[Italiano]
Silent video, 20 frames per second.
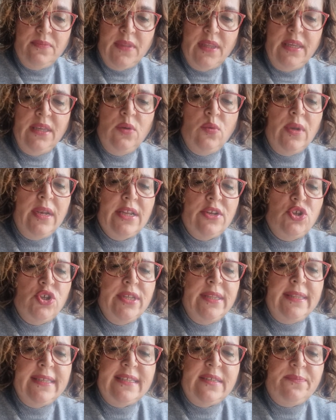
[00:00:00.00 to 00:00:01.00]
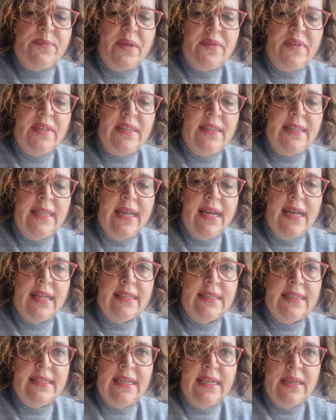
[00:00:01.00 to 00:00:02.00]
In quella gente
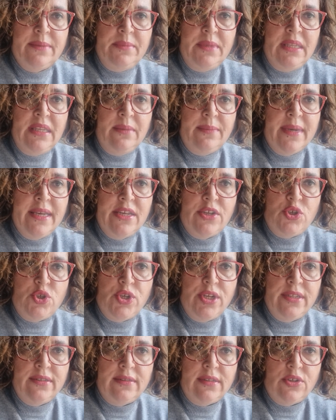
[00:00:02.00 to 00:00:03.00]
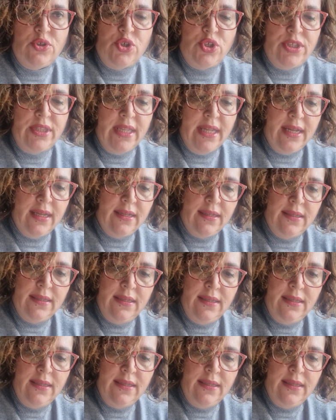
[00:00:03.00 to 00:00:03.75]
spaventata dalla minima eccentricità,